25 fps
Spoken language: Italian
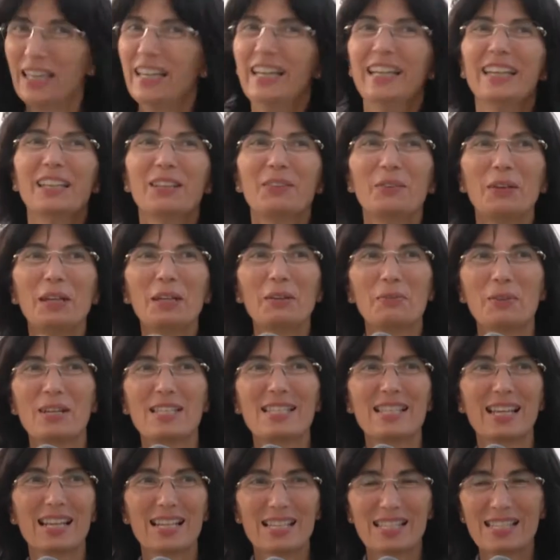tra Sabbia e
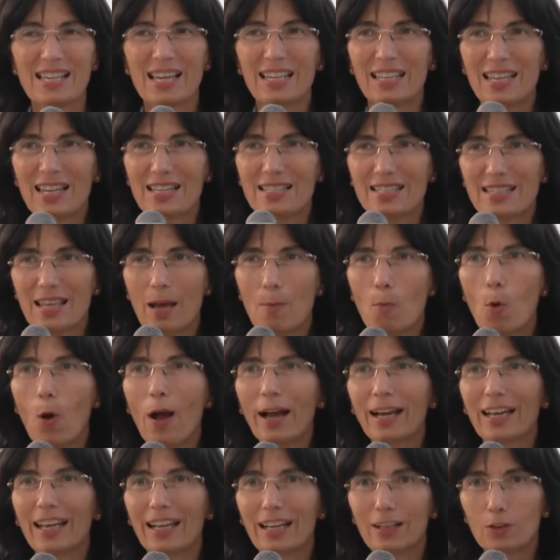Stelle, a
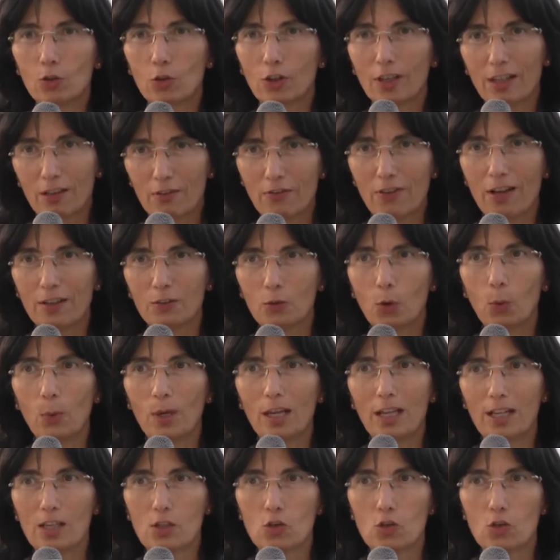cura di Cinema 80